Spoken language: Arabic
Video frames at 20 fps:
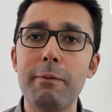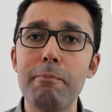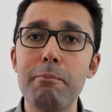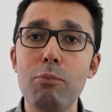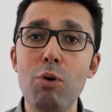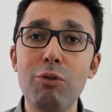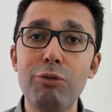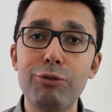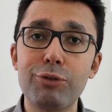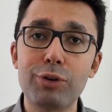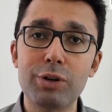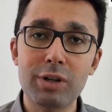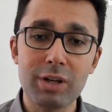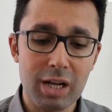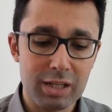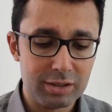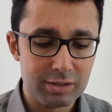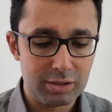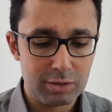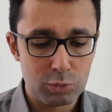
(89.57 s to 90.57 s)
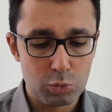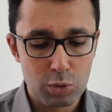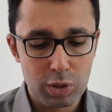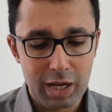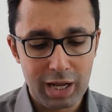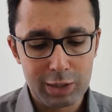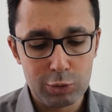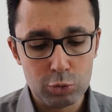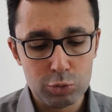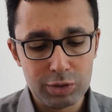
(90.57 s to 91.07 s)
مفرد
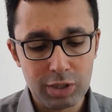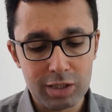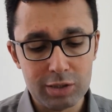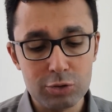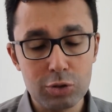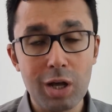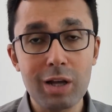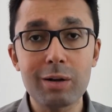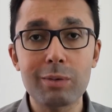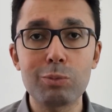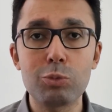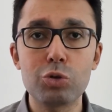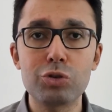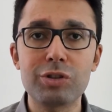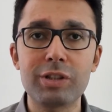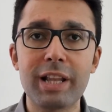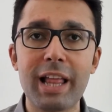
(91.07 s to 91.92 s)
وخلونا نرمز